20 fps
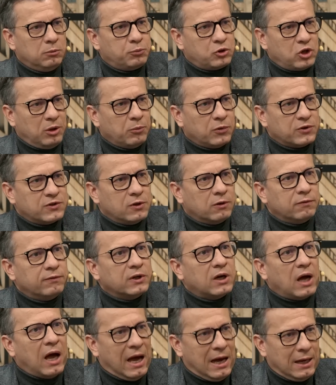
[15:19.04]

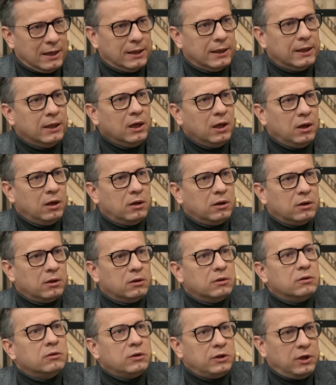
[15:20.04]
przemocowych, ale
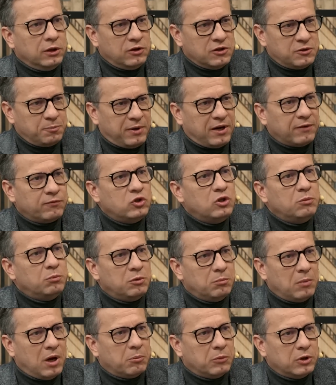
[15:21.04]
kiedy
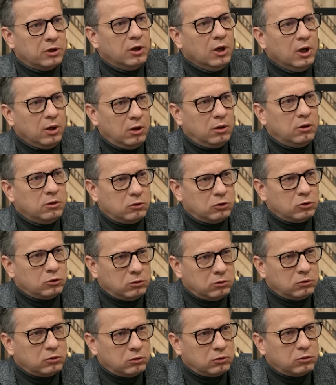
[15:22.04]
sprawdzimy, mamy
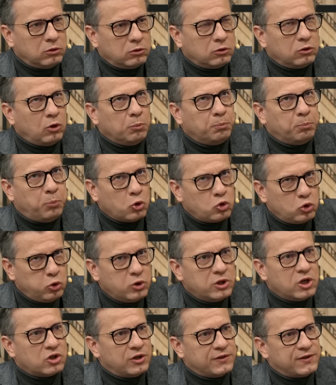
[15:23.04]
to
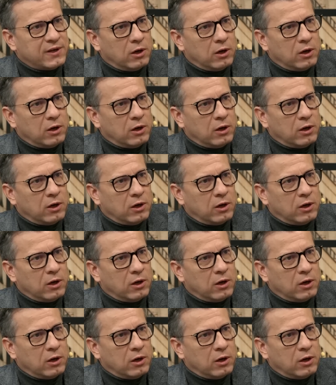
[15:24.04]
poczucie, że